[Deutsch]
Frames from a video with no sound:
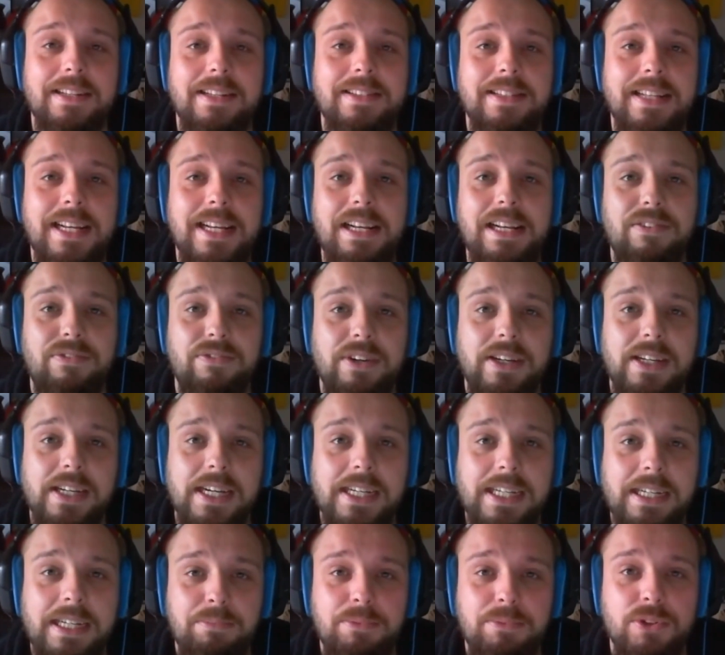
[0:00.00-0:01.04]
Seelenfänger
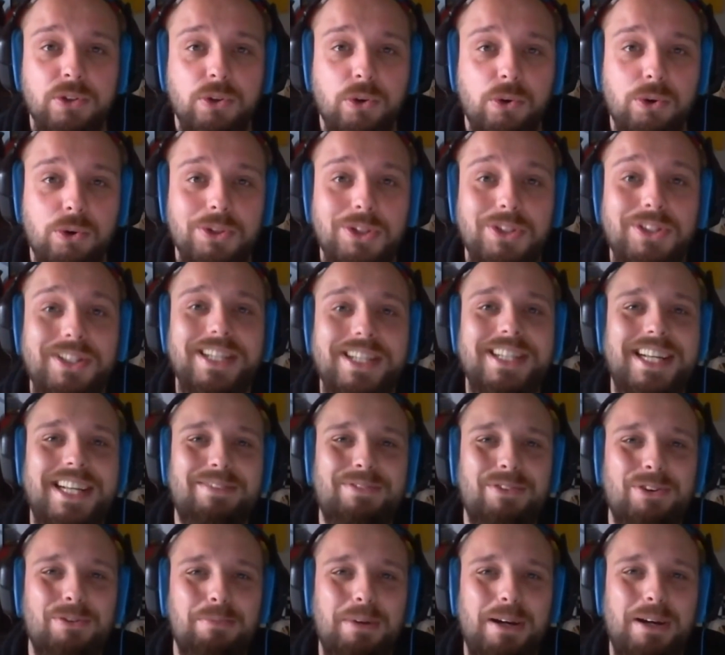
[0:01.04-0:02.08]
gibt es ein großes
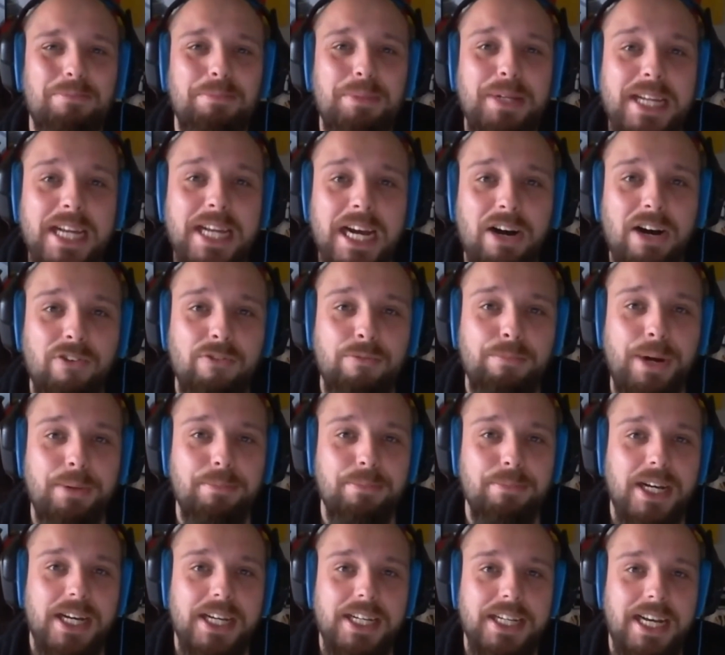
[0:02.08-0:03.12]
Interview bei mir auf
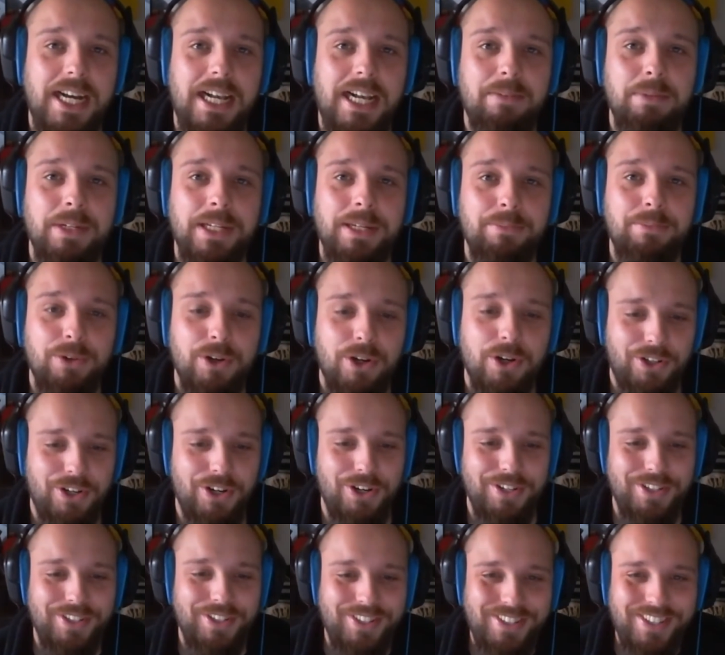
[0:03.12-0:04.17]
meinem Kanal mit dem Jörg
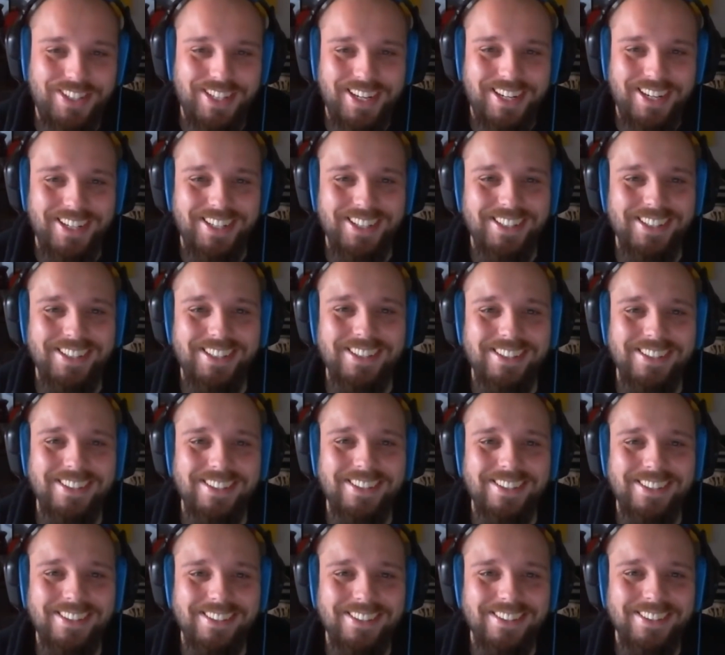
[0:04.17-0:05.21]
Köster.
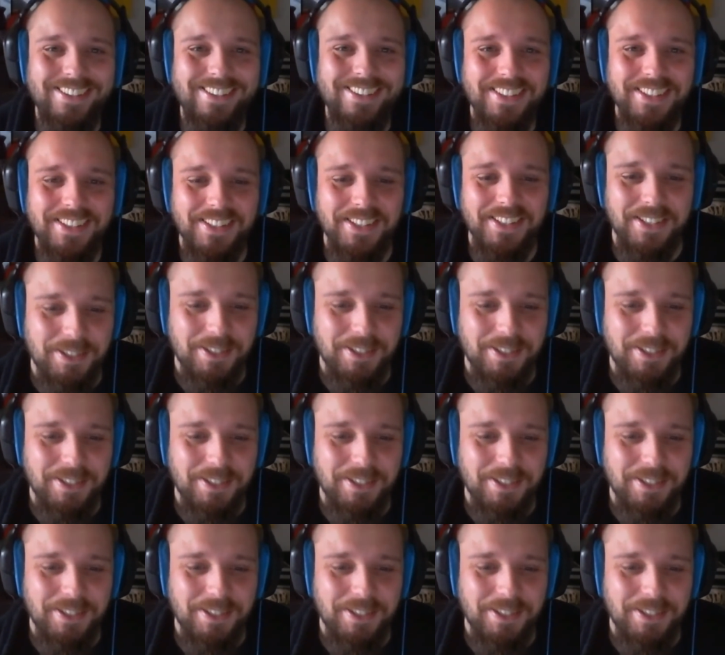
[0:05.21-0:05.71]
Das ist richtig.